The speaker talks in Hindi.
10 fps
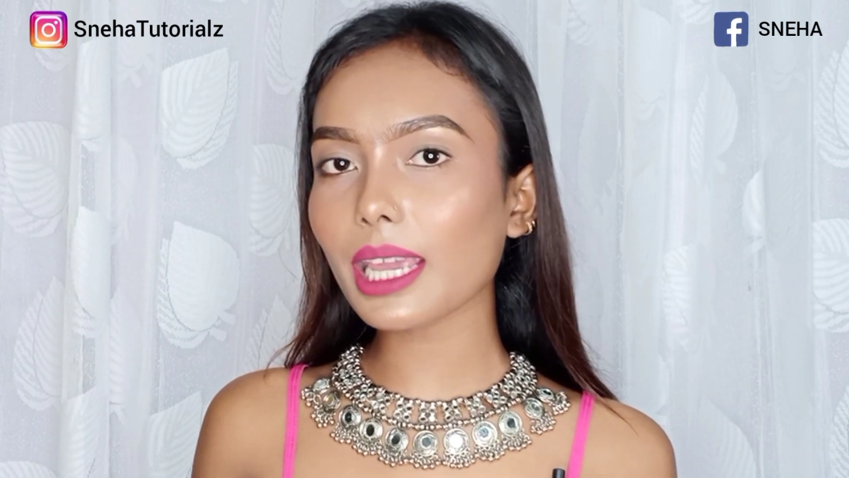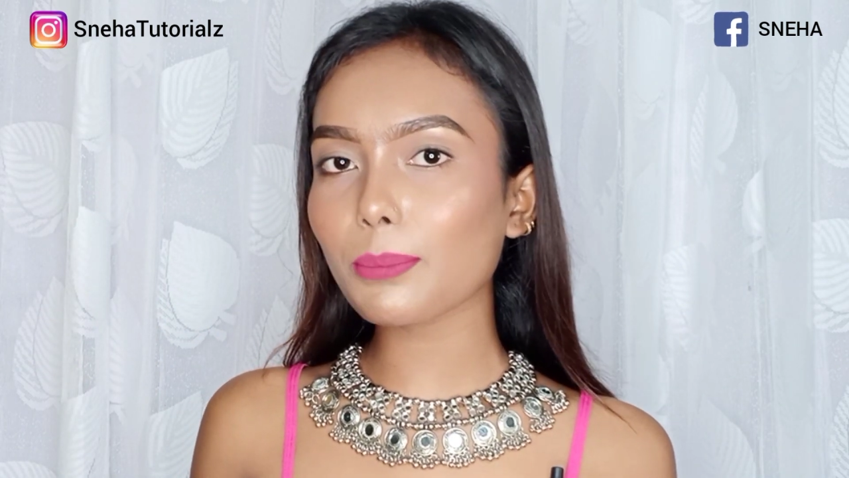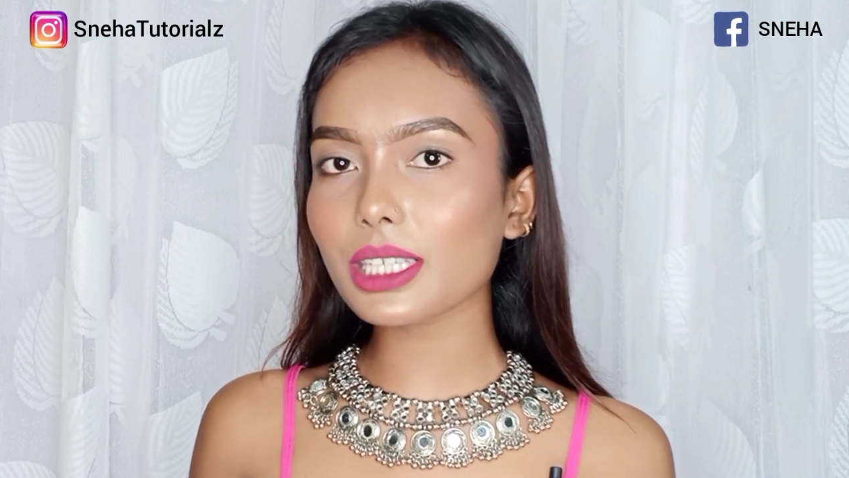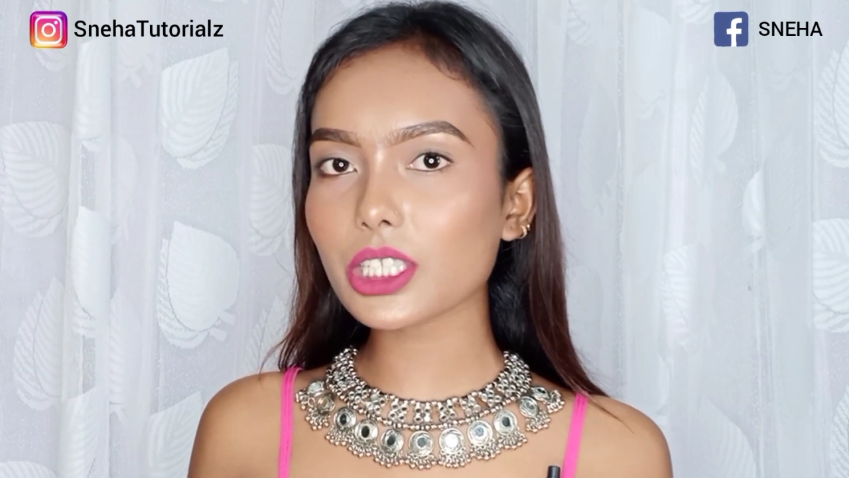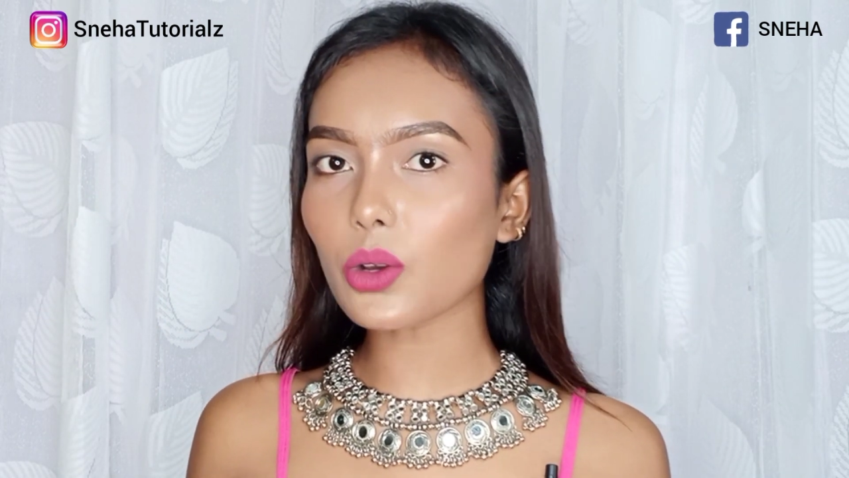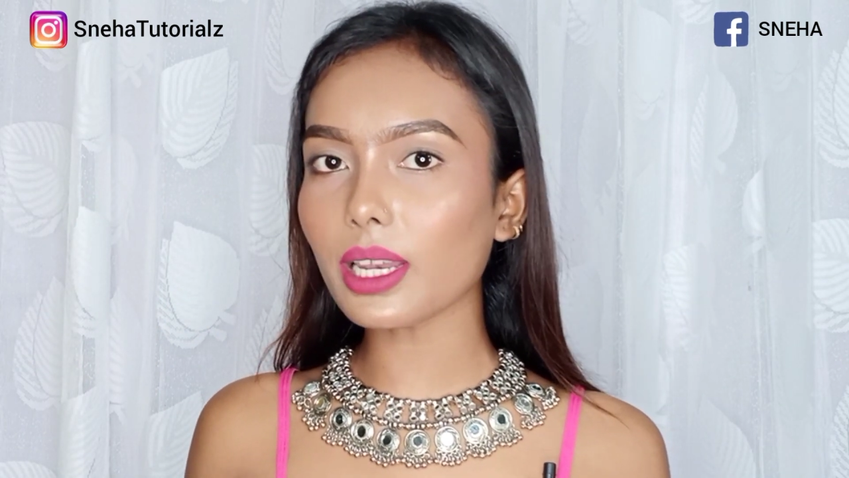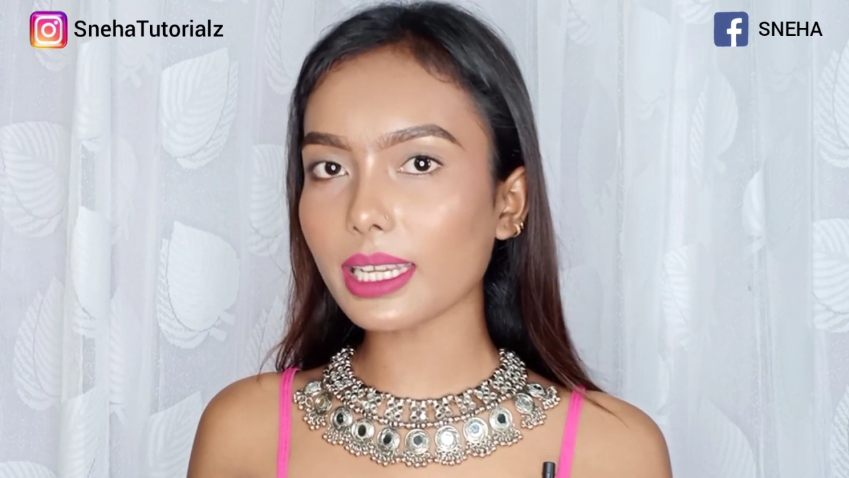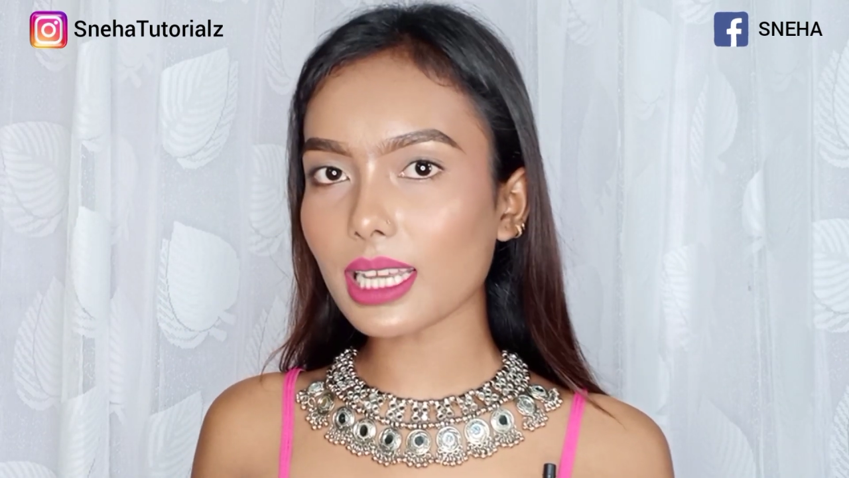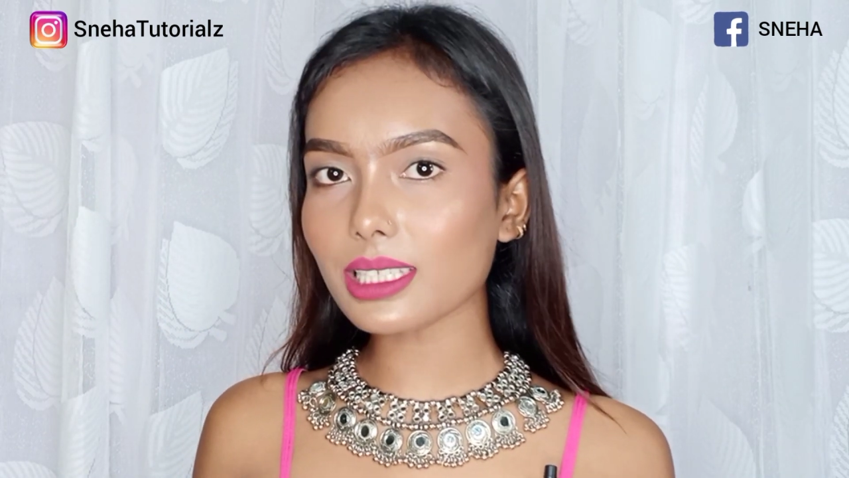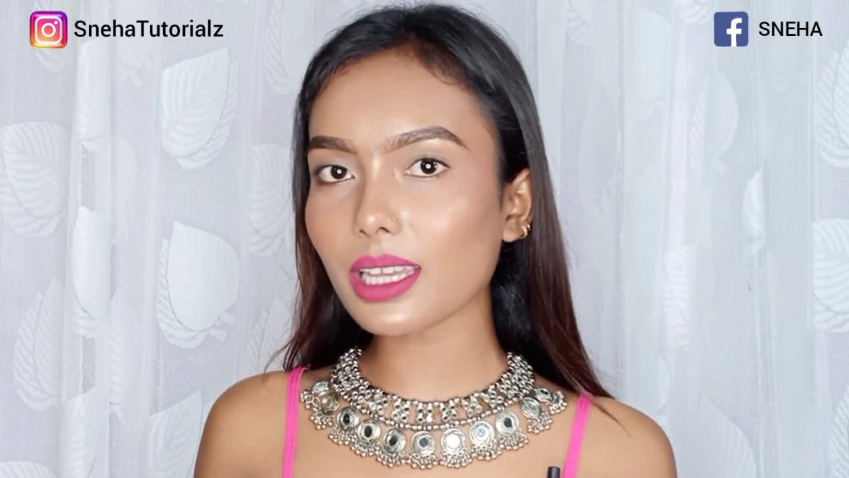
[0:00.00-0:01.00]
नेक पीस को
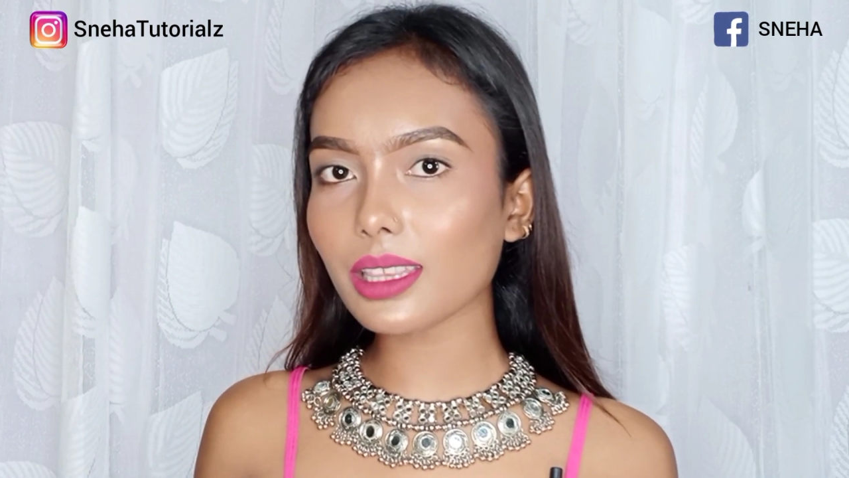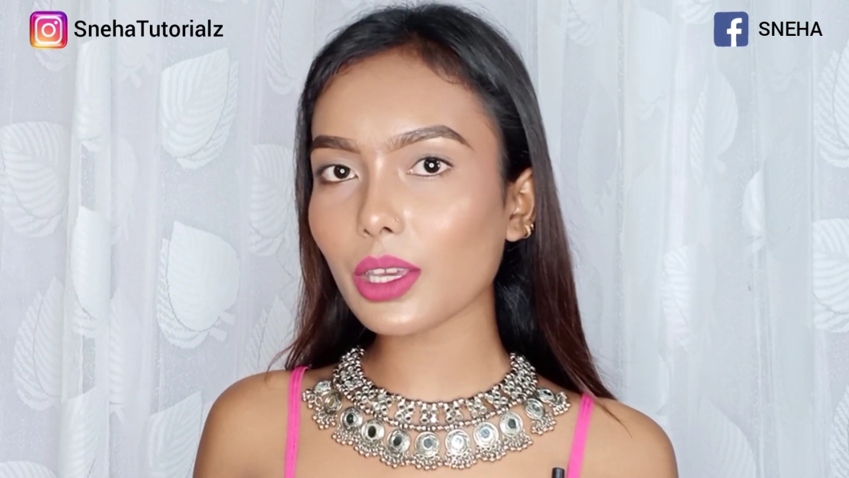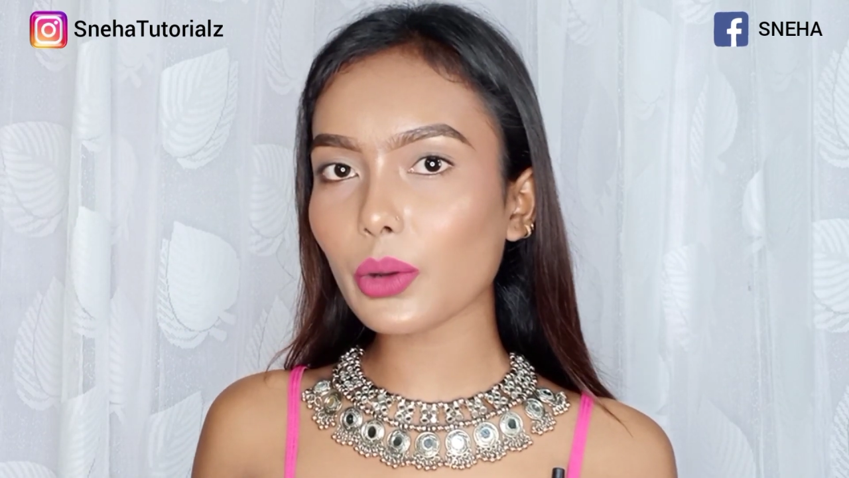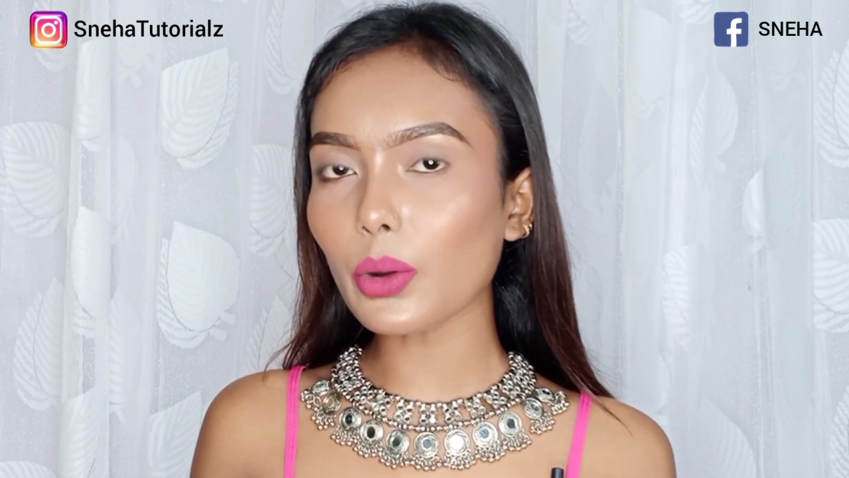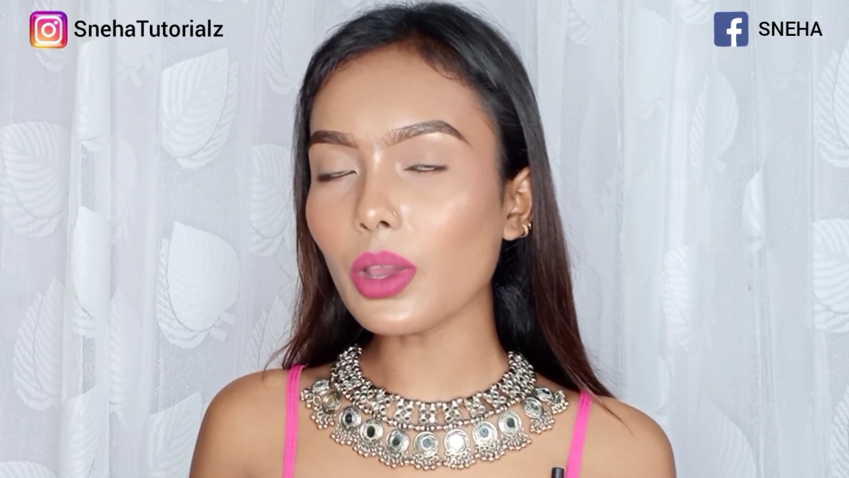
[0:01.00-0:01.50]
लेना चाहते हो